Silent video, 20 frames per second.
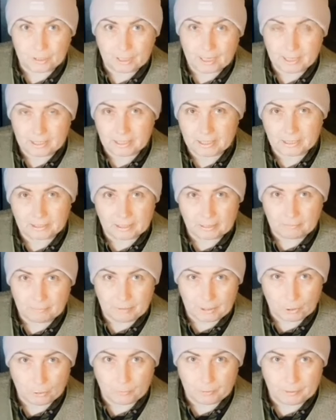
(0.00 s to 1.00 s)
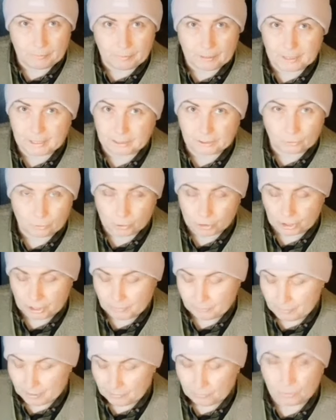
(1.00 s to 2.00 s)
То есть никакие там биопрепараты
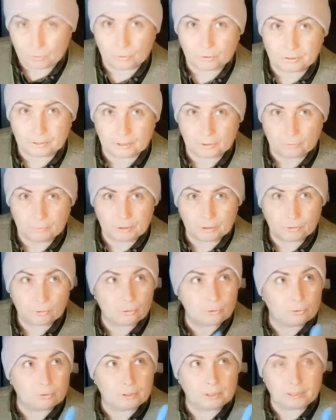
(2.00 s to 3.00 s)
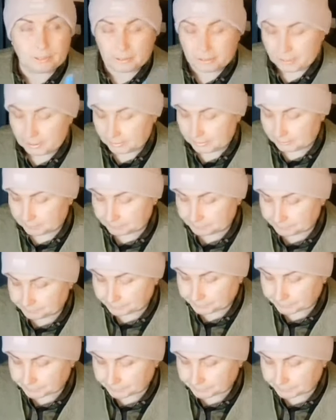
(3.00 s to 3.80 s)
уже не помогут. Так у меня тут что-то летает.